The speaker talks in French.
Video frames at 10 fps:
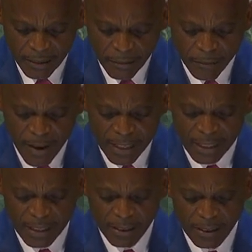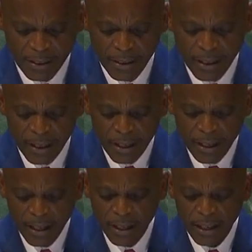face
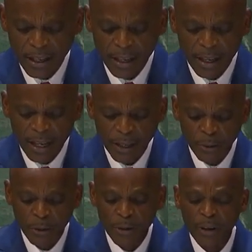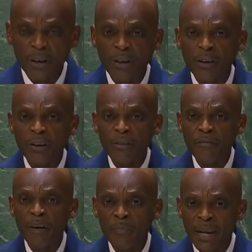à une
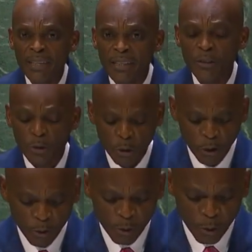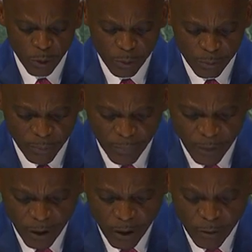faiblesse de nos revenus,
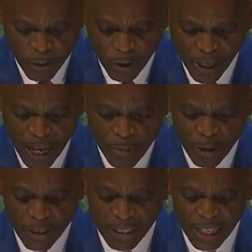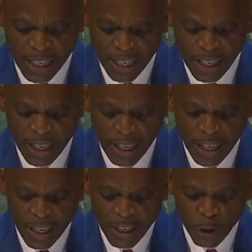vulnérabilité
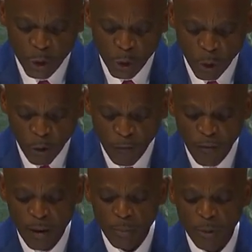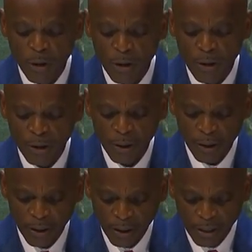due au faible
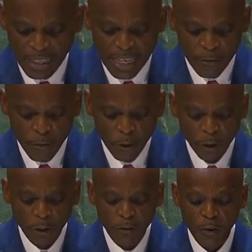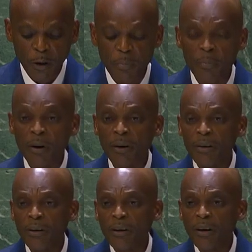niveau de développement,
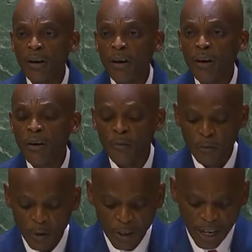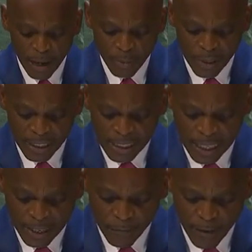
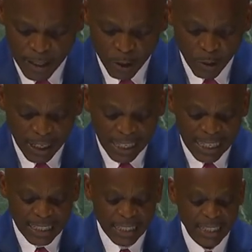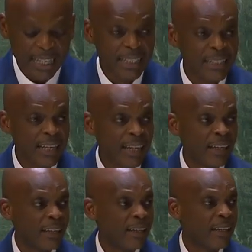vulnérabilité face aux crises sanitaires
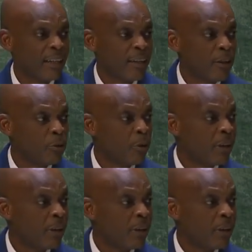de